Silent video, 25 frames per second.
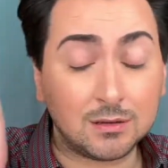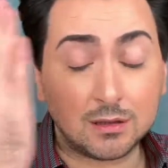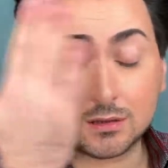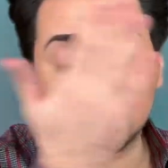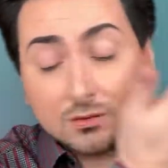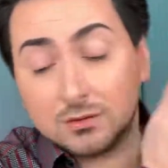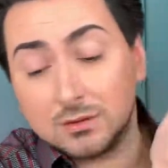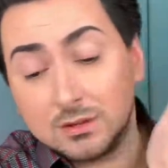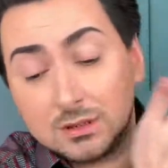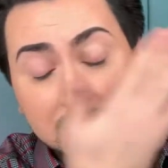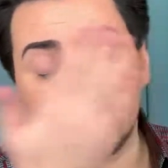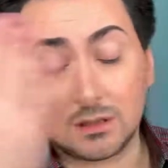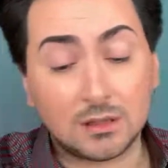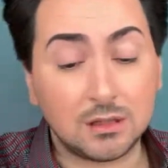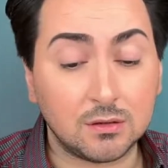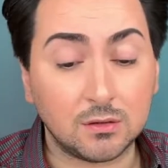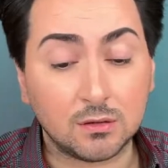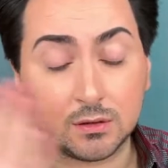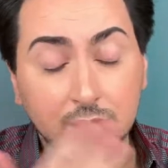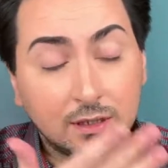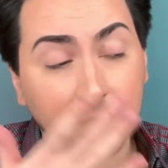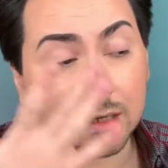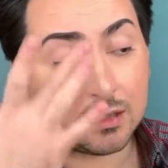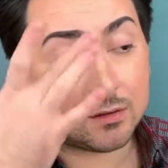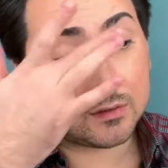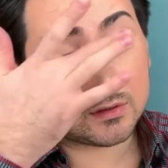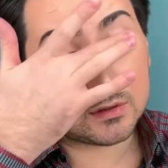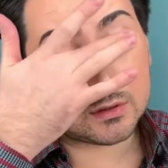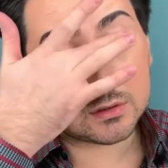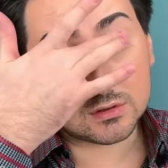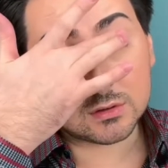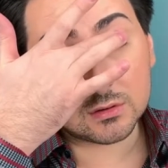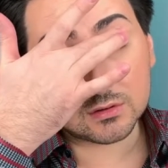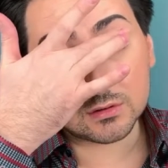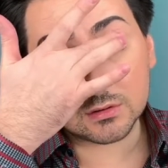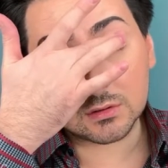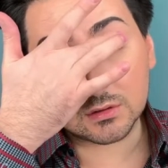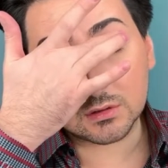also nicht hin und her
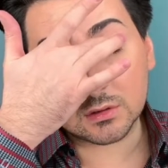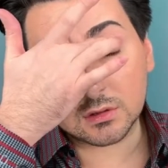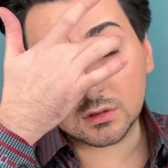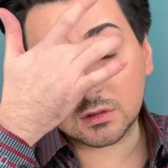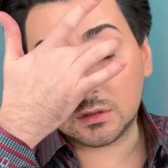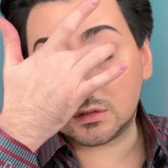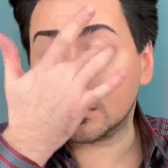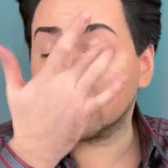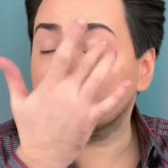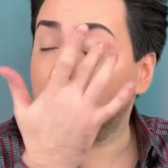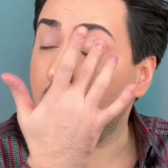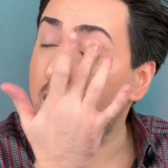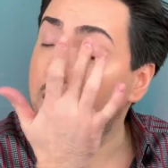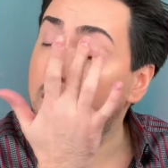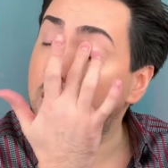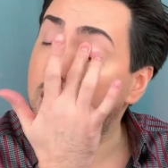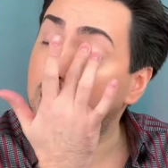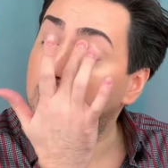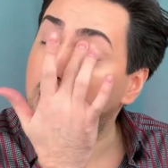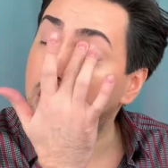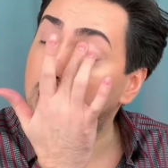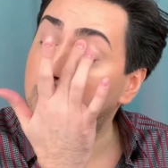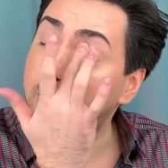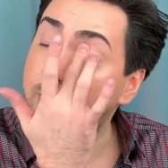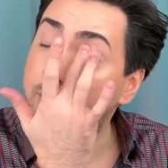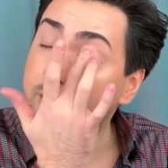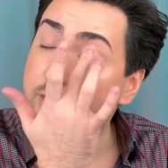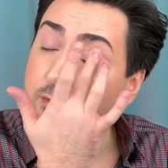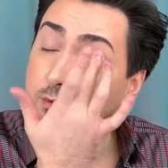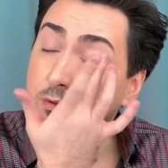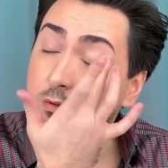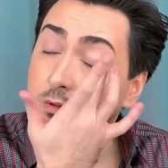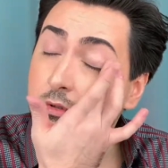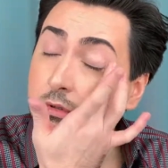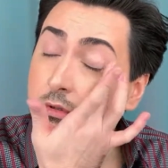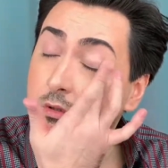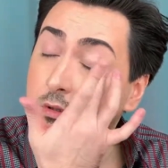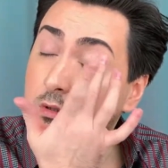wischen, sondern hier so
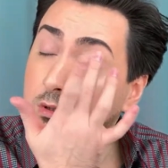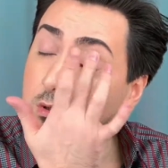einklopfen.